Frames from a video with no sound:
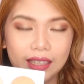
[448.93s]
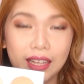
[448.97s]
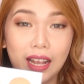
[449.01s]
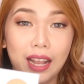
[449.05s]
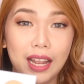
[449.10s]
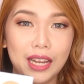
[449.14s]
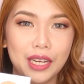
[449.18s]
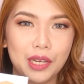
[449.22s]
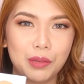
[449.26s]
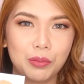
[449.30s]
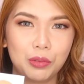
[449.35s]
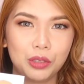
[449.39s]

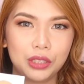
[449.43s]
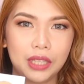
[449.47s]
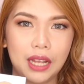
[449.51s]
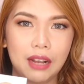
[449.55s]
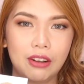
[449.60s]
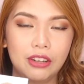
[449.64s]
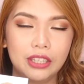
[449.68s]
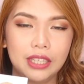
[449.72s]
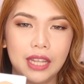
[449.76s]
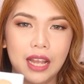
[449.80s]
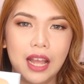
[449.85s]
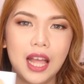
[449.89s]

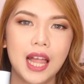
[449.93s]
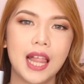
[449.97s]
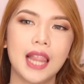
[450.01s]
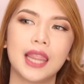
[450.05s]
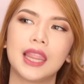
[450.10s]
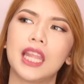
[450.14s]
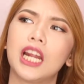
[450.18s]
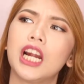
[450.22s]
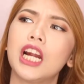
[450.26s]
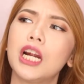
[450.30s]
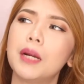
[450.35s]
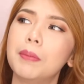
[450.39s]
Nakalimutan ko na.
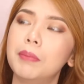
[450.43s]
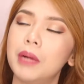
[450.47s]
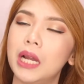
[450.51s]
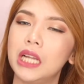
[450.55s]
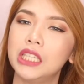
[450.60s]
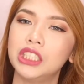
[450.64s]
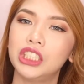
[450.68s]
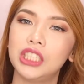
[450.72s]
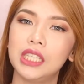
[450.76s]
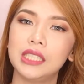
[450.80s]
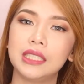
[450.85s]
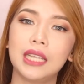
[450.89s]
There are
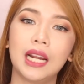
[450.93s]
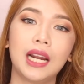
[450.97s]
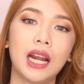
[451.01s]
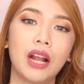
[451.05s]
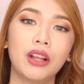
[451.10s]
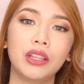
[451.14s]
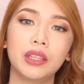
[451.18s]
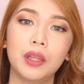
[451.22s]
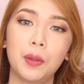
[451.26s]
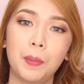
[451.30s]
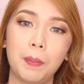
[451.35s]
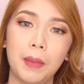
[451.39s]
branches
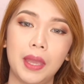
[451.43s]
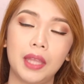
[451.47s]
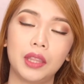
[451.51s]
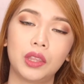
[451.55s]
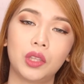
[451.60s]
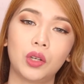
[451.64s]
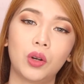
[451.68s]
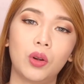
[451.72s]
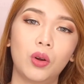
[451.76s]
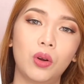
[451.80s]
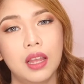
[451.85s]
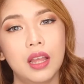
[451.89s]
around the
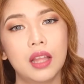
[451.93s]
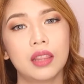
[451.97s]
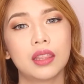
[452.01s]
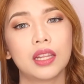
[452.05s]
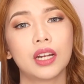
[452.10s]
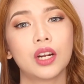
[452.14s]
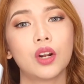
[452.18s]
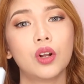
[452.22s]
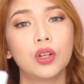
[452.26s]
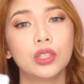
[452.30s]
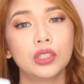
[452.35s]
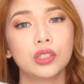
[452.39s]
metro.
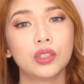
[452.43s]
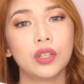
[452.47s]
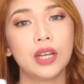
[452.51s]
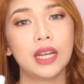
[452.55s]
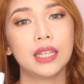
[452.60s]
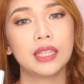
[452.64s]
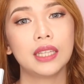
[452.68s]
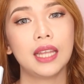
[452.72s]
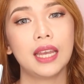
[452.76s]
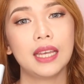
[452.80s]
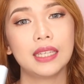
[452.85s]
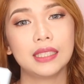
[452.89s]
They're also
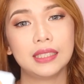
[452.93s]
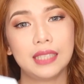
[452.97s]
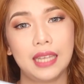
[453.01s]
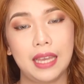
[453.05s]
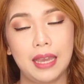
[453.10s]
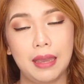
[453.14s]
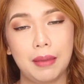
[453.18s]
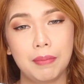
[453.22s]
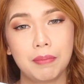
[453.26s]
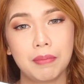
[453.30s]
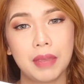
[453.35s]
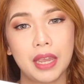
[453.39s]
at
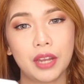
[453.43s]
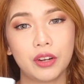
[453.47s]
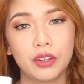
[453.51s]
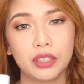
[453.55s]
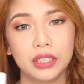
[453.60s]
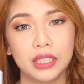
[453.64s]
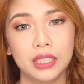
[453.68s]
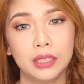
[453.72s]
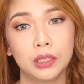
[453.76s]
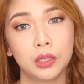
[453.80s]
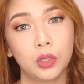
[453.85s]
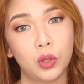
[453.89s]
SM.
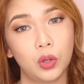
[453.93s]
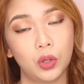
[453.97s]
Meron din